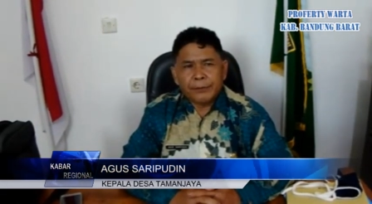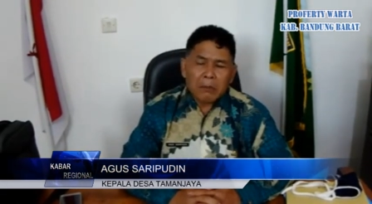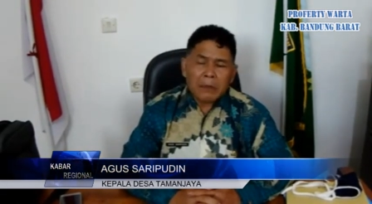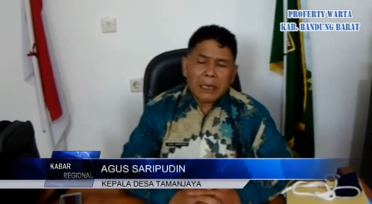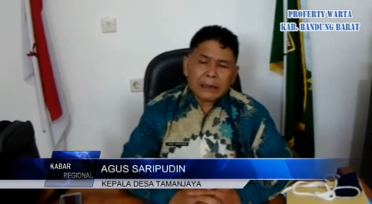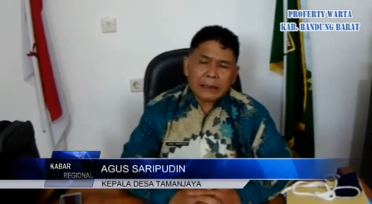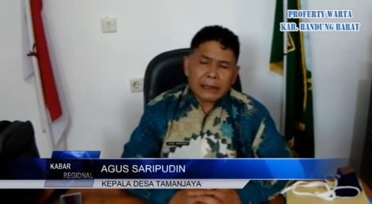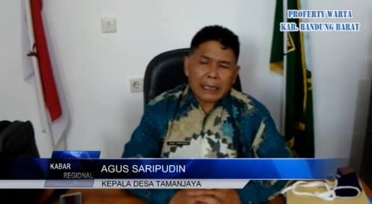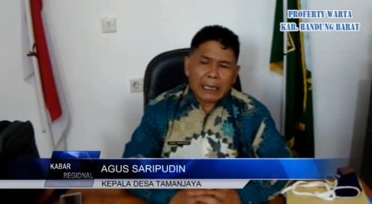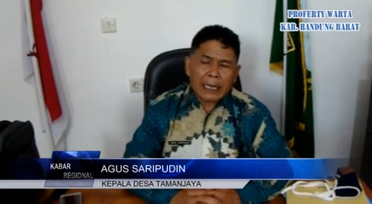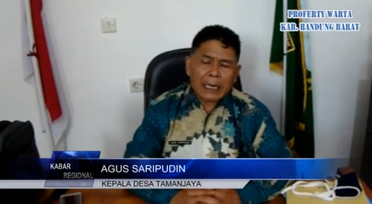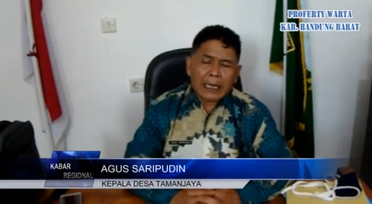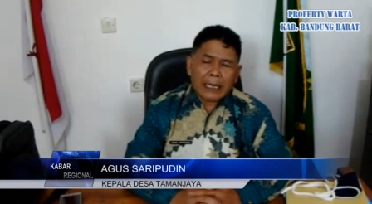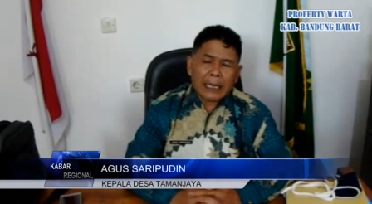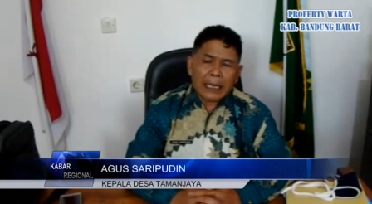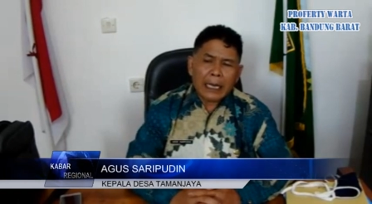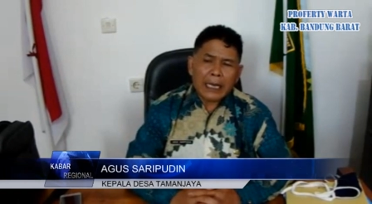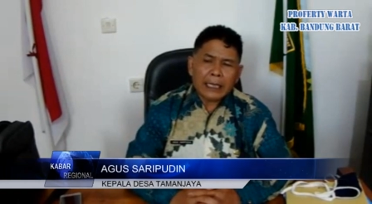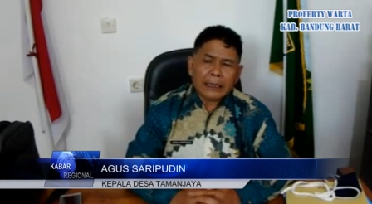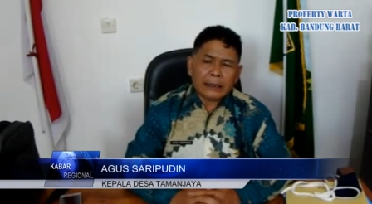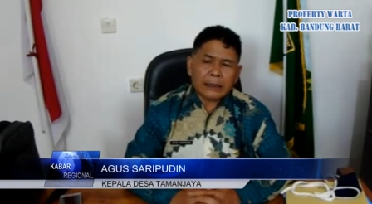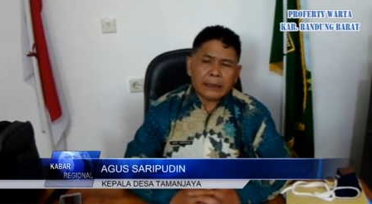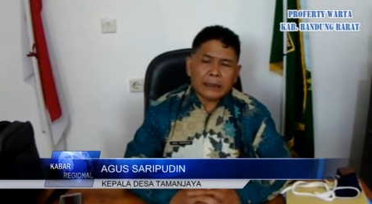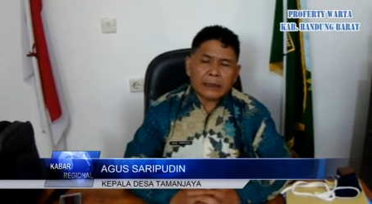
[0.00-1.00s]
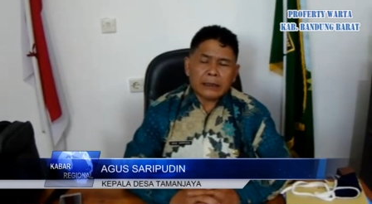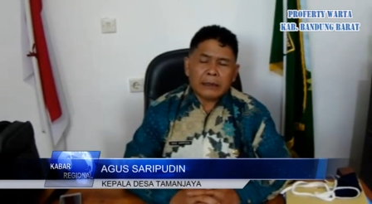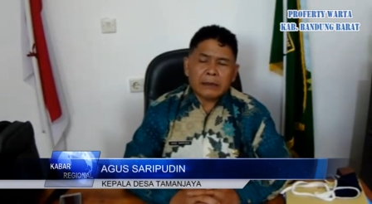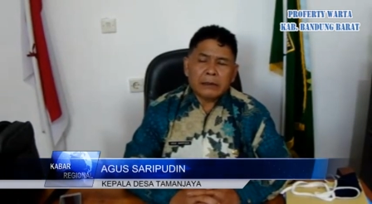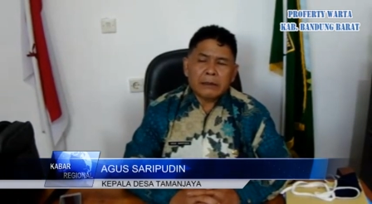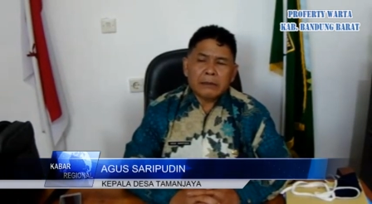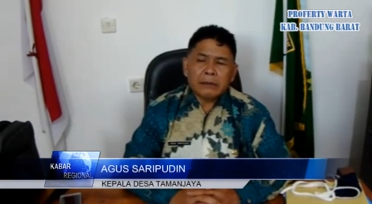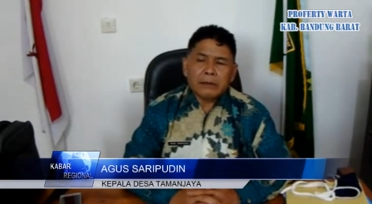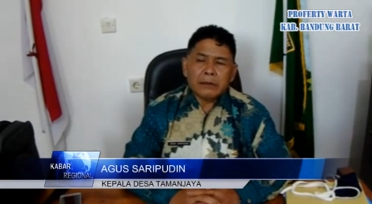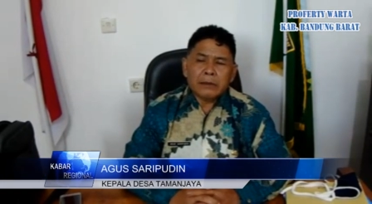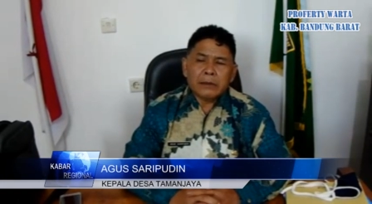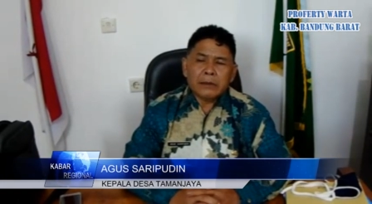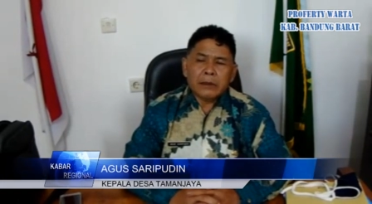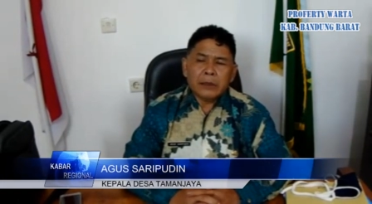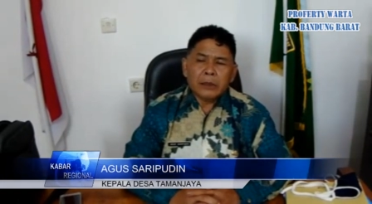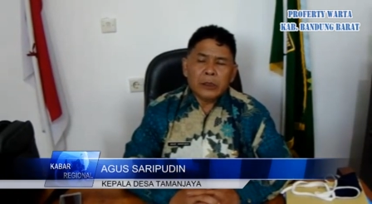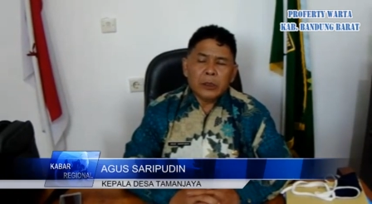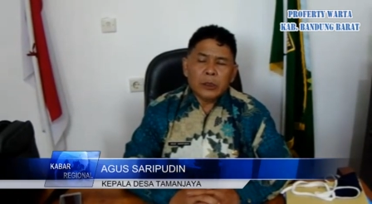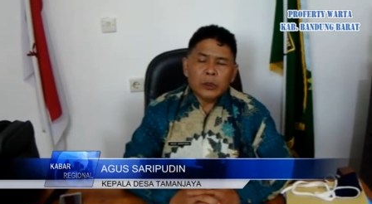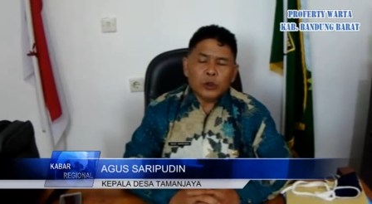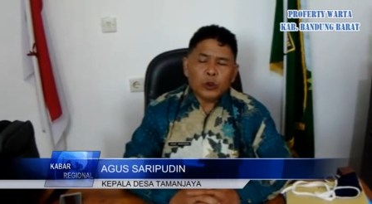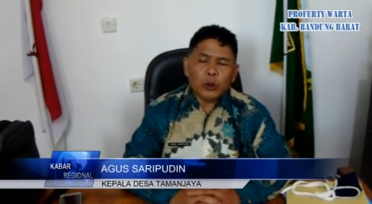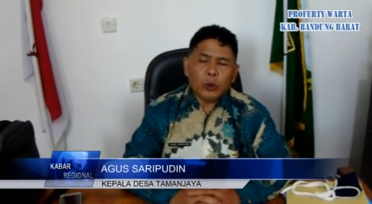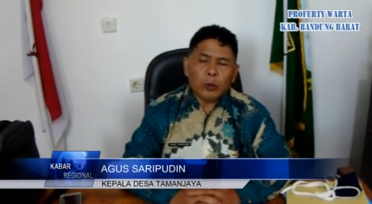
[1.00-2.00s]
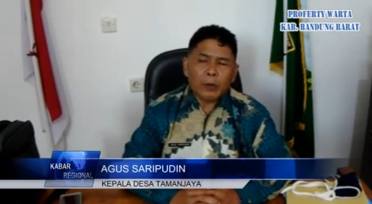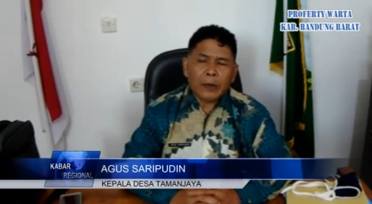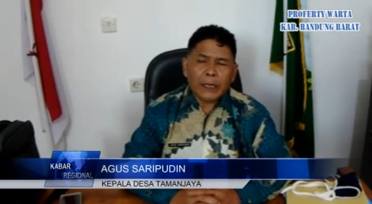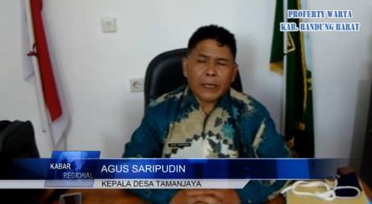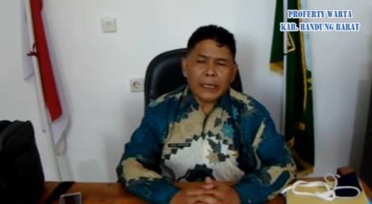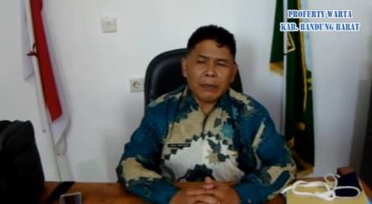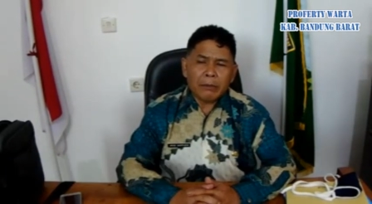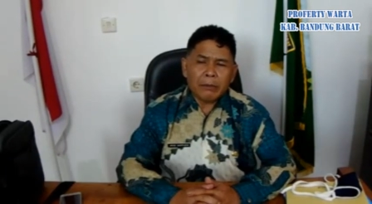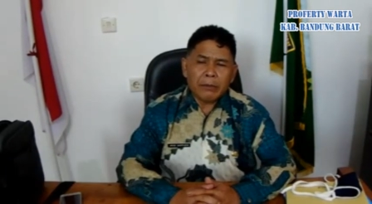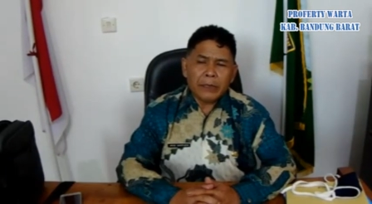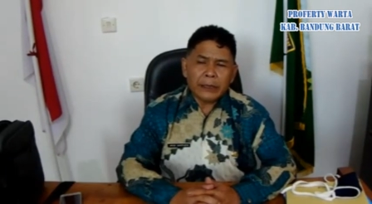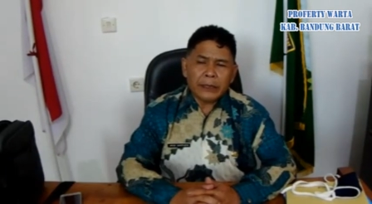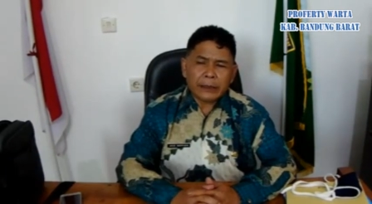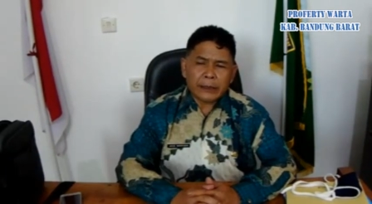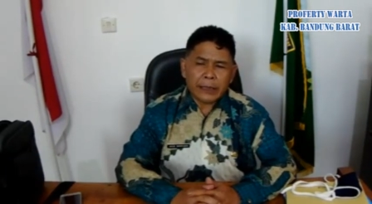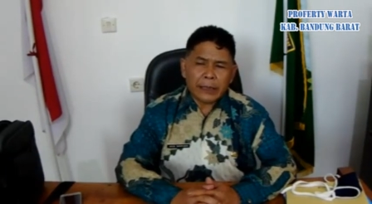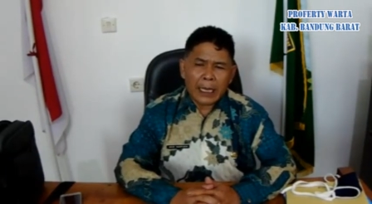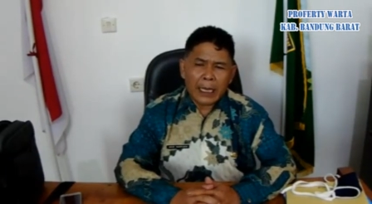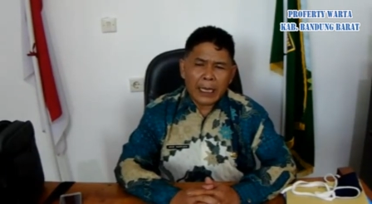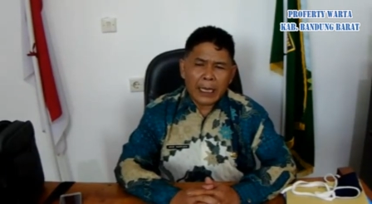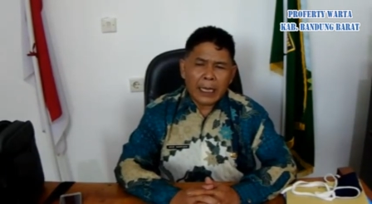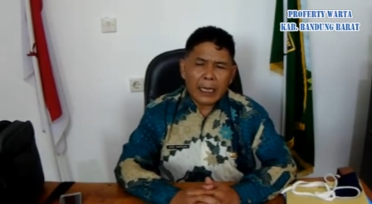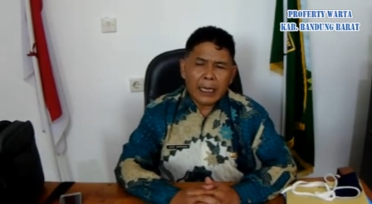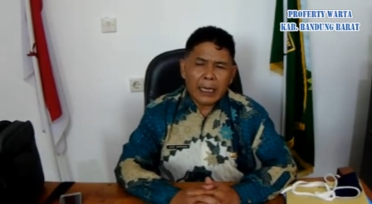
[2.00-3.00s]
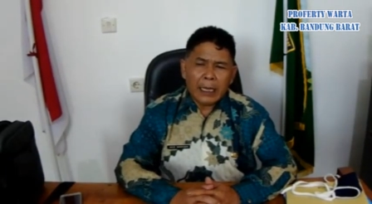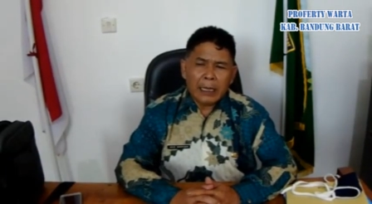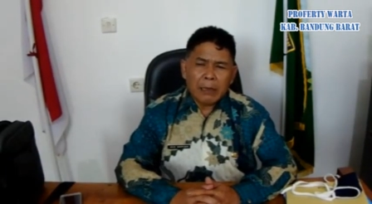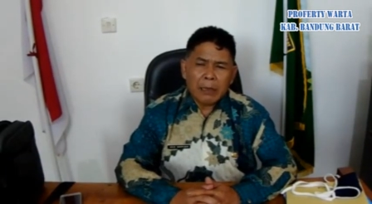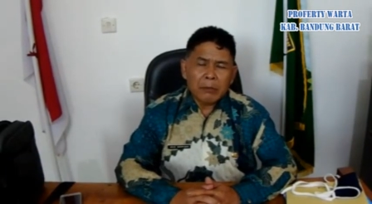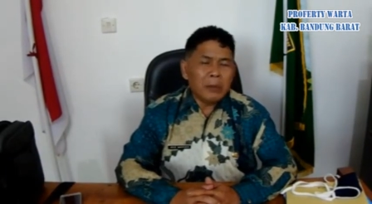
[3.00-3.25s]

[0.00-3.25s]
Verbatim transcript: Masyarakat supaya bisa